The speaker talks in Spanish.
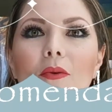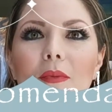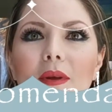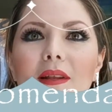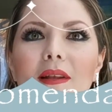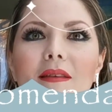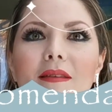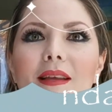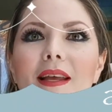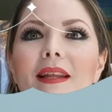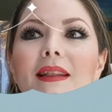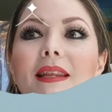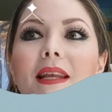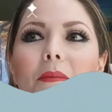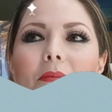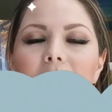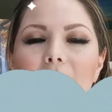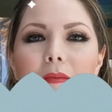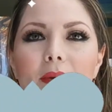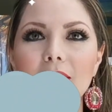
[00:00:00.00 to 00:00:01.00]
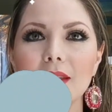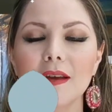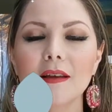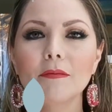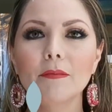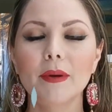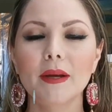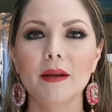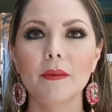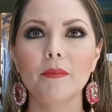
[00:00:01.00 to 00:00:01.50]
recomiendas? ¿Qué tips me
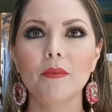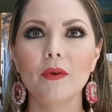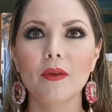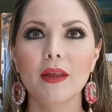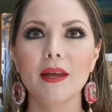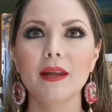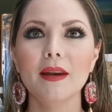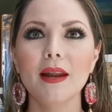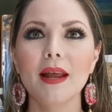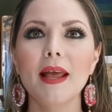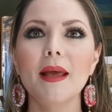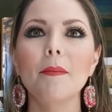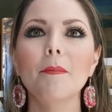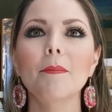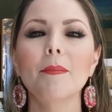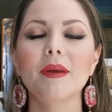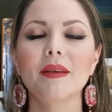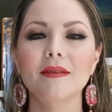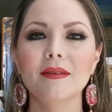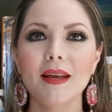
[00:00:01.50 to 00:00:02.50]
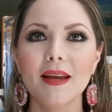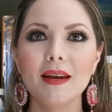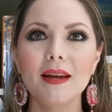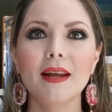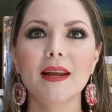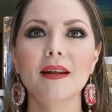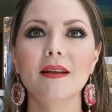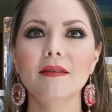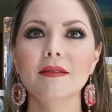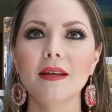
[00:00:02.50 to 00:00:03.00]
das para poder
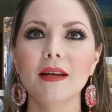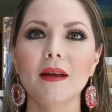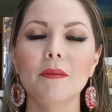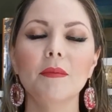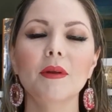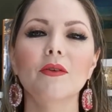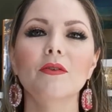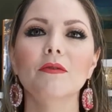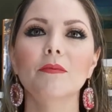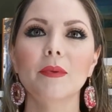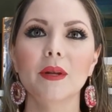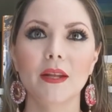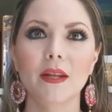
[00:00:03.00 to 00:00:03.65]
empezar en este camino